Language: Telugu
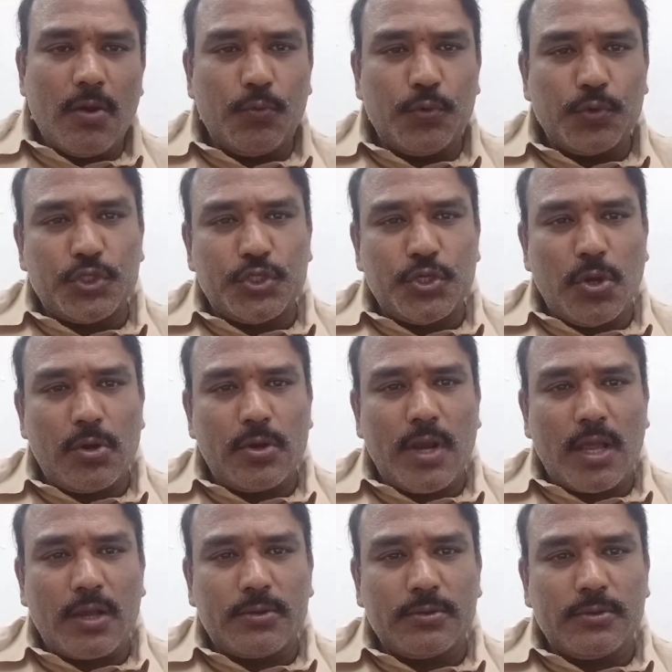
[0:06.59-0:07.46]

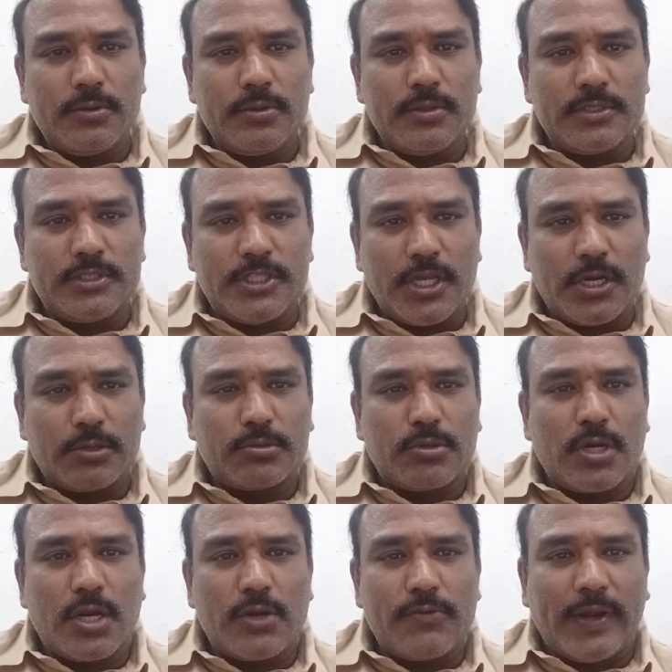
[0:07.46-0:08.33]
ఉద్యోగులకు
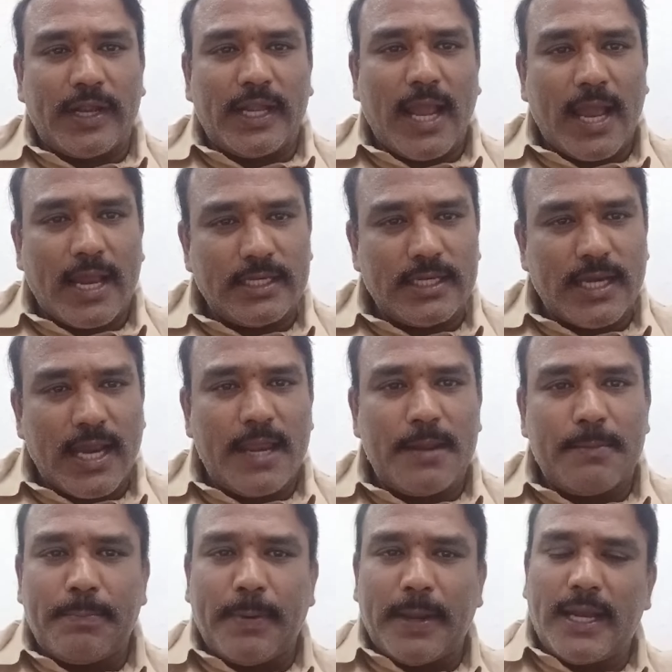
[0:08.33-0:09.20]
జరుగుతున్నటువంటి
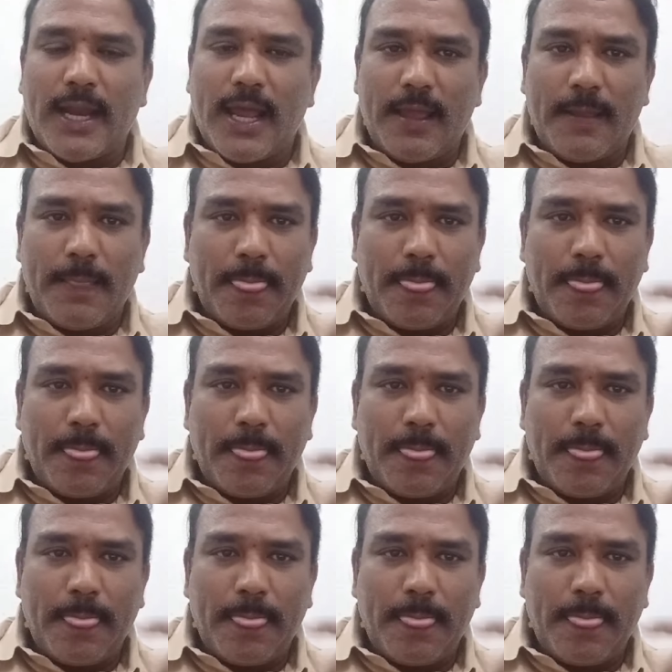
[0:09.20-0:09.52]
అన్యాయం పైన